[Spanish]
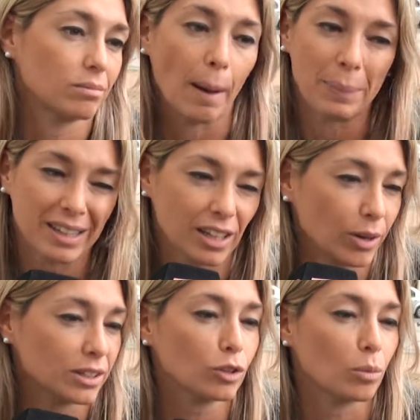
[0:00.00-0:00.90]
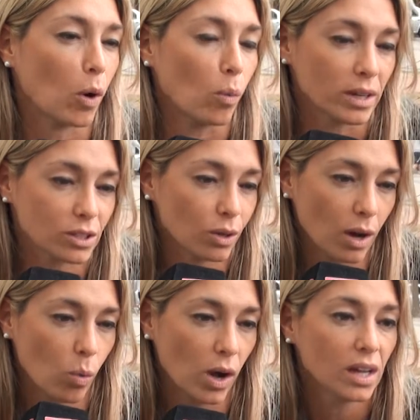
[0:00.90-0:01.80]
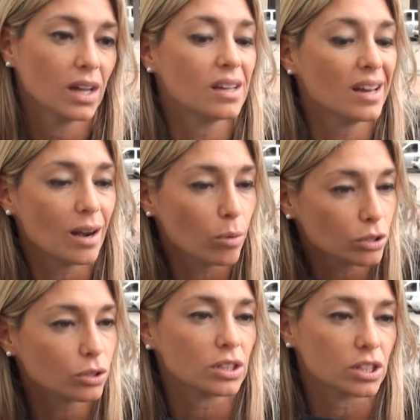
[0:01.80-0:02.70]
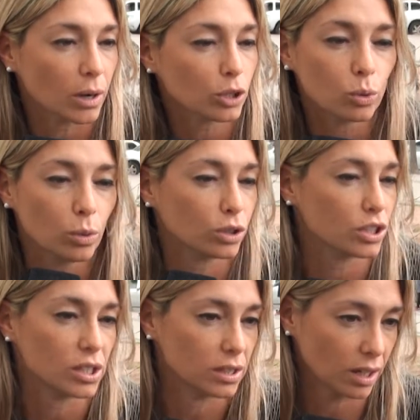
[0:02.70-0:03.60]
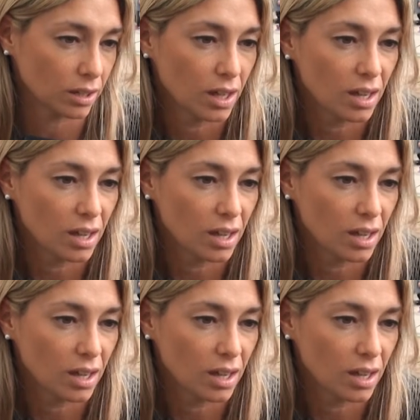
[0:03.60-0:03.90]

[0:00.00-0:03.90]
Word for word: apenas te levantás tomas un vaso de agua y en el bolso te llevas tu botellita.